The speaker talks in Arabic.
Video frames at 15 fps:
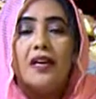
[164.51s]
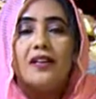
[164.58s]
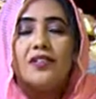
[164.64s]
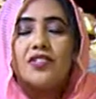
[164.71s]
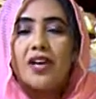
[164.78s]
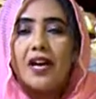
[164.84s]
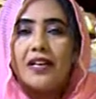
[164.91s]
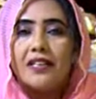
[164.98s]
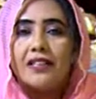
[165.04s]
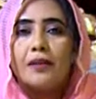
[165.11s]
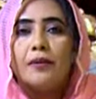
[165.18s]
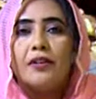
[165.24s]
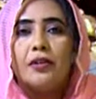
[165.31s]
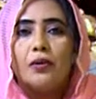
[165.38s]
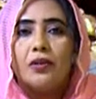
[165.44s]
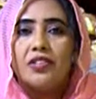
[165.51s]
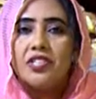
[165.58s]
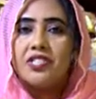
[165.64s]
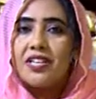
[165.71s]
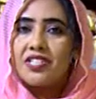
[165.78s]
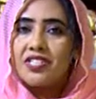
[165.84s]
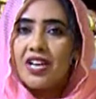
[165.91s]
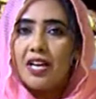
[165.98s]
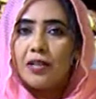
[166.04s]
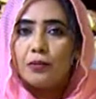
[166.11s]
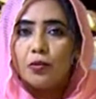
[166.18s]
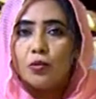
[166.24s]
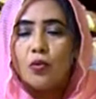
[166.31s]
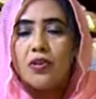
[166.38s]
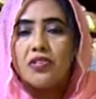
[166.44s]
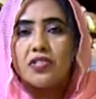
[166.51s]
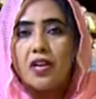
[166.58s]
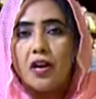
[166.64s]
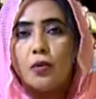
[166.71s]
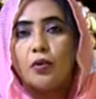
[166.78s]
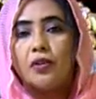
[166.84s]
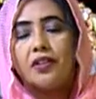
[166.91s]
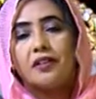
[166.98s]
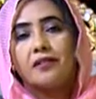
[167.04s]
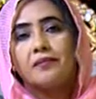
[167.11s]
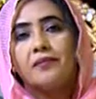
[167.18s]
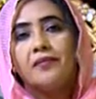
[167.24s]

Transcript: شغال لي 8 ولا 9 ساعات متواصله او كده